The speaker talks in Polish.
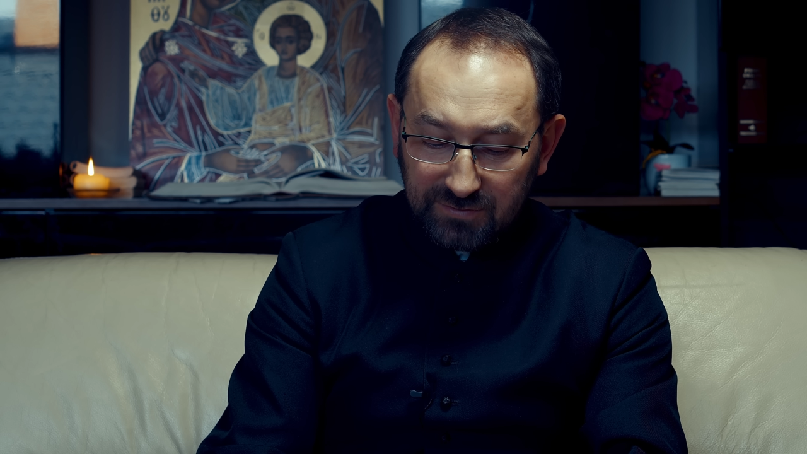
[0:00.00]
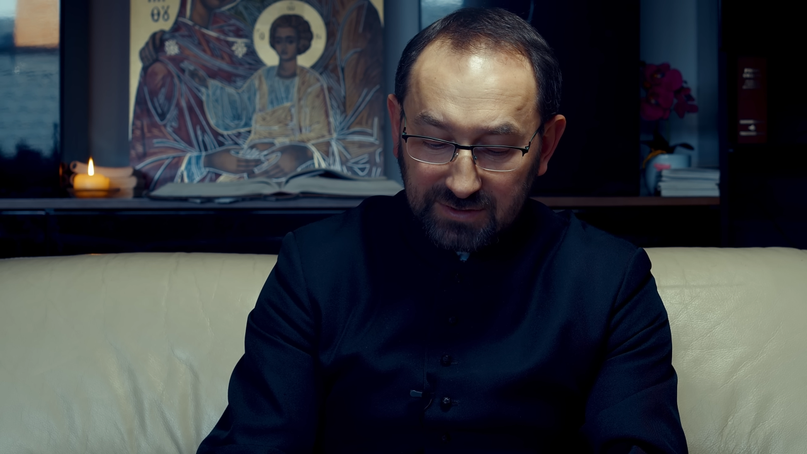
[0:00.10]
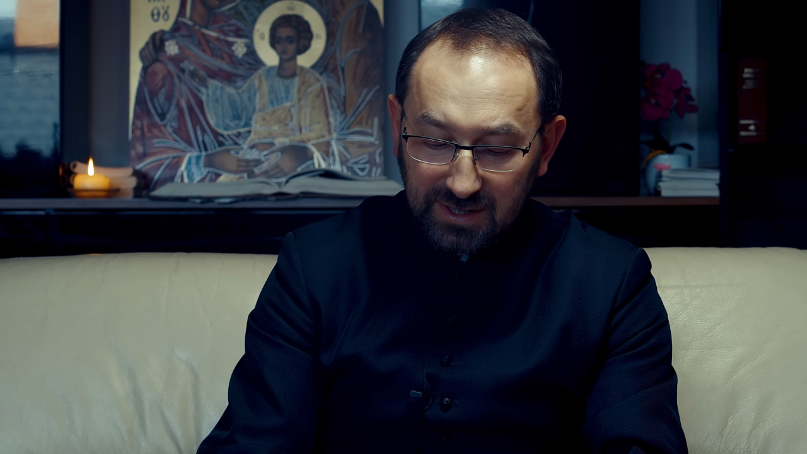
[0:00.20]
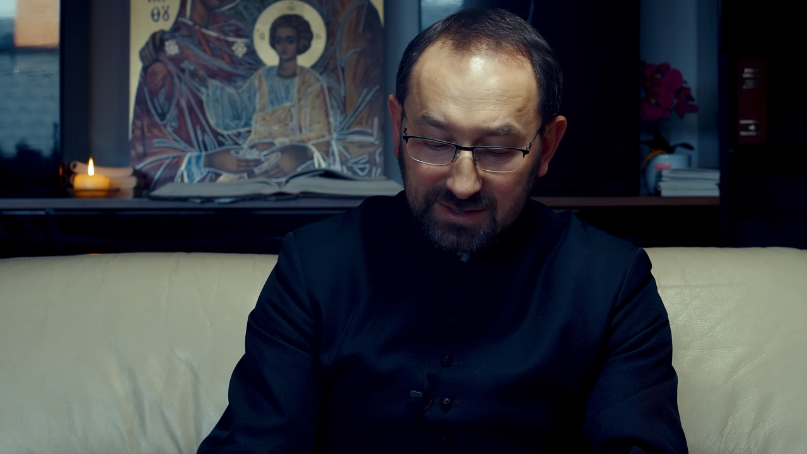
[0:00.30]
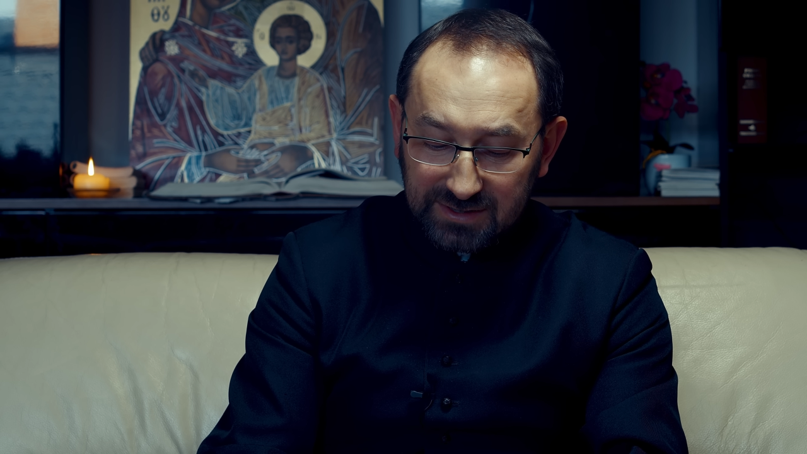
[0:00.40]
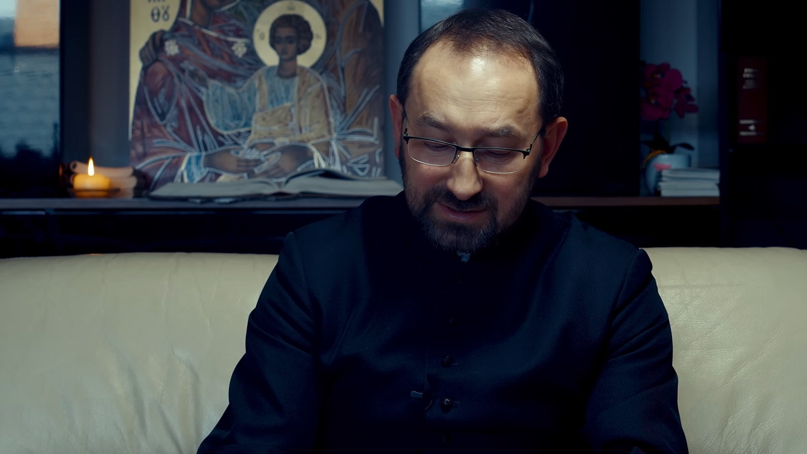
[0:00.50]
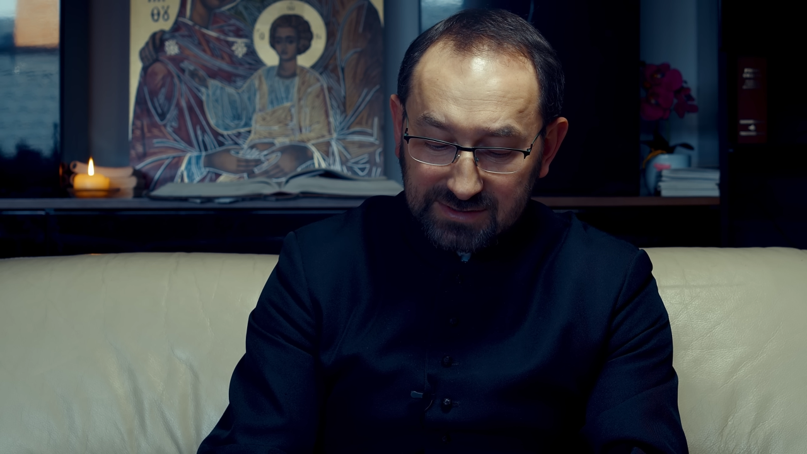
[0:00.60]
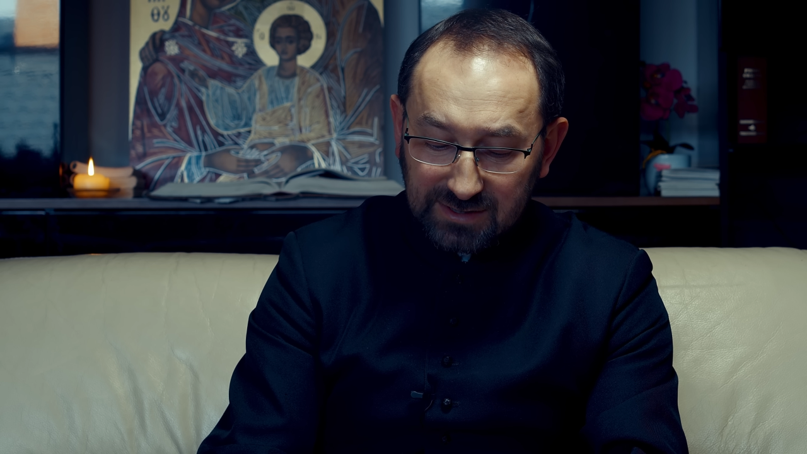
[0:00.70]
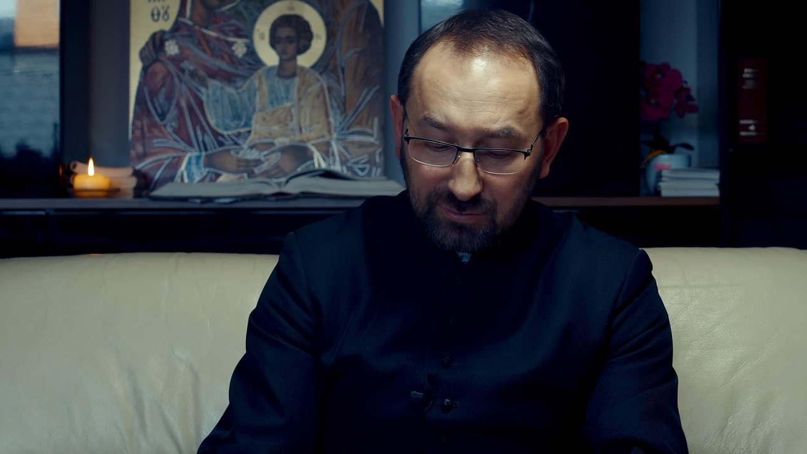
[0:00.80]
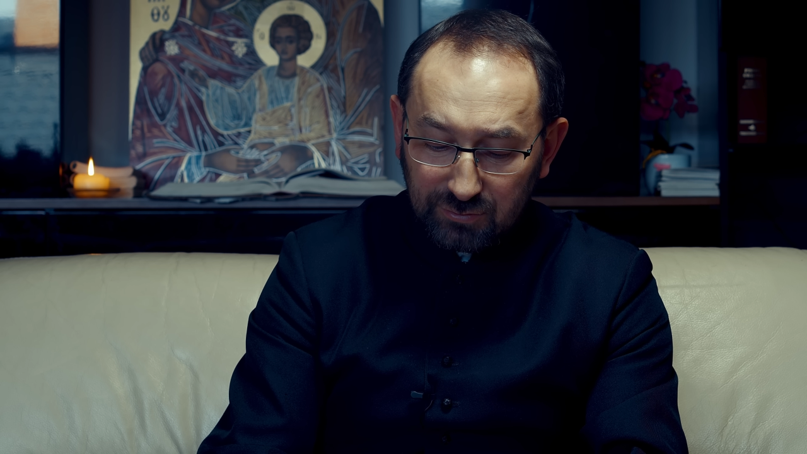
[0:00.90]
wydalenia ze
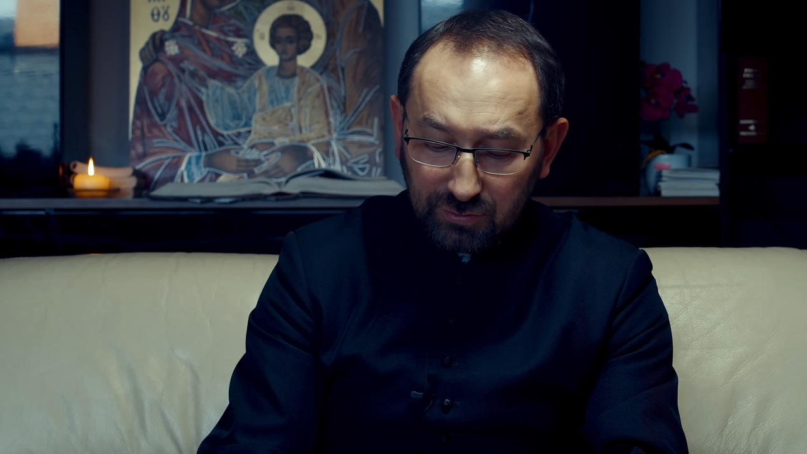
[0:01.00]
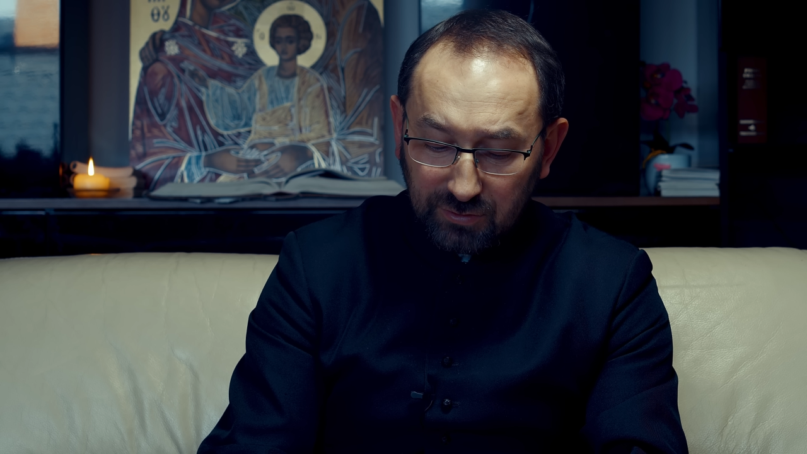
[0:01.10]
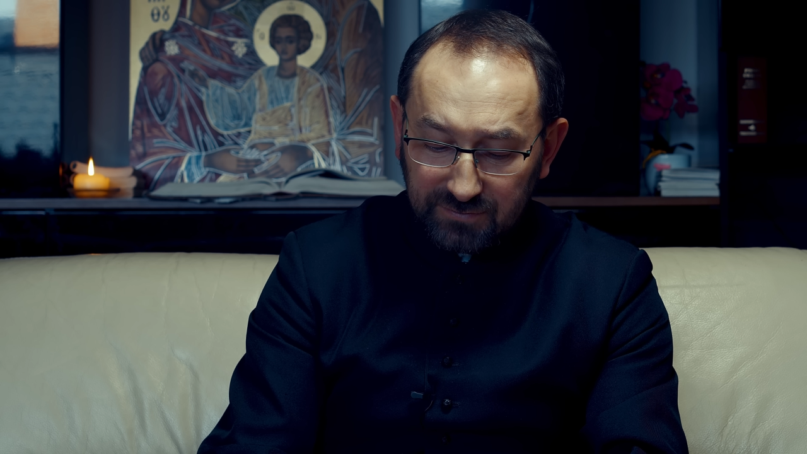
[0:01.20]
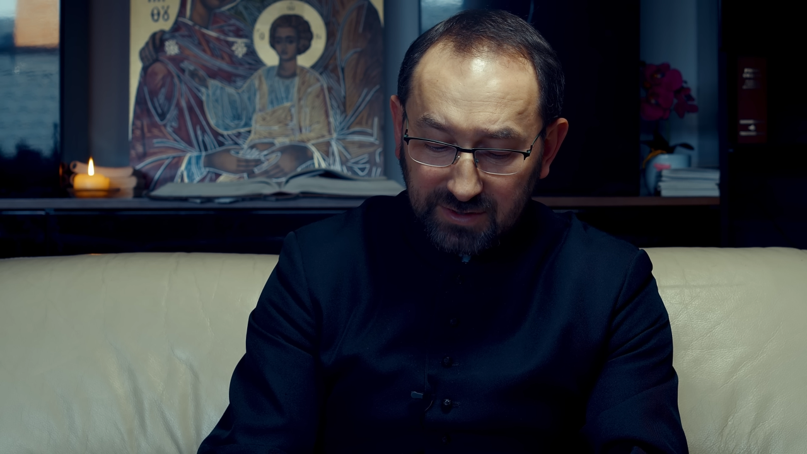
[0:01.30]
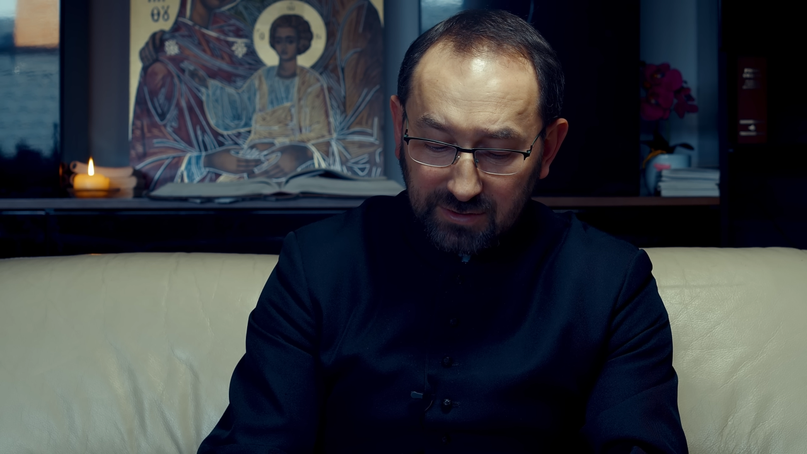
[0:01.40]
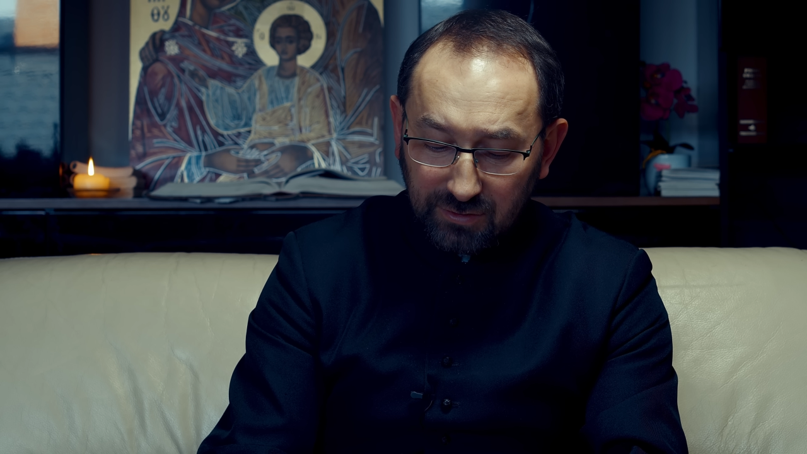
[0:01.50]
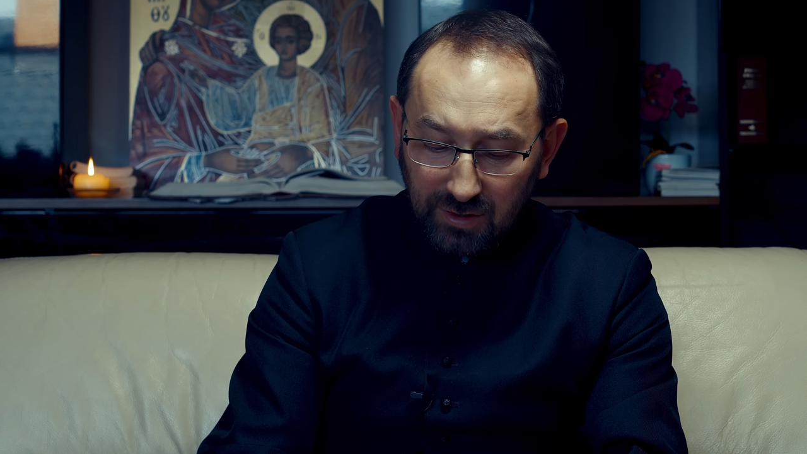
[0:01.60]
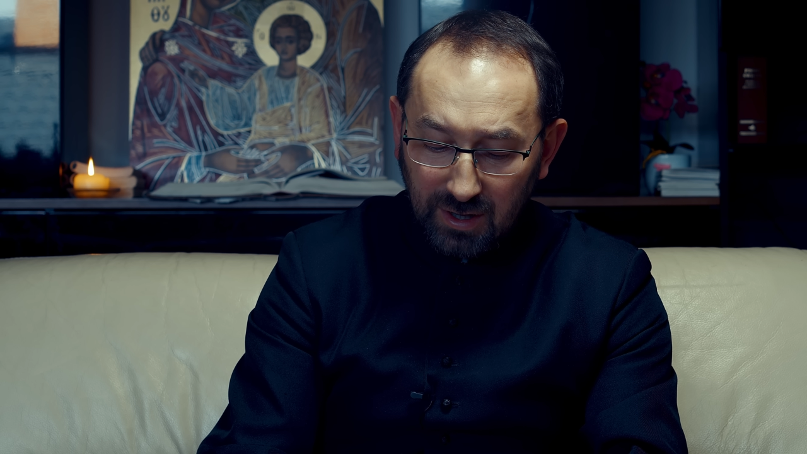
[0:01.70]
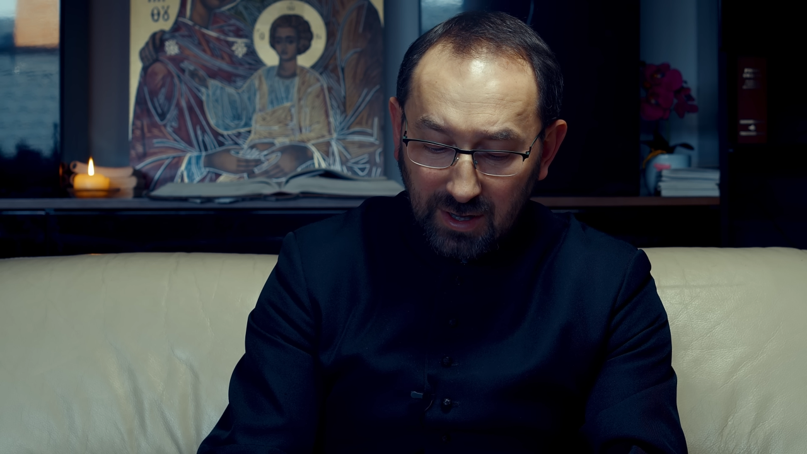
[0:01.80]
stanu duchownego.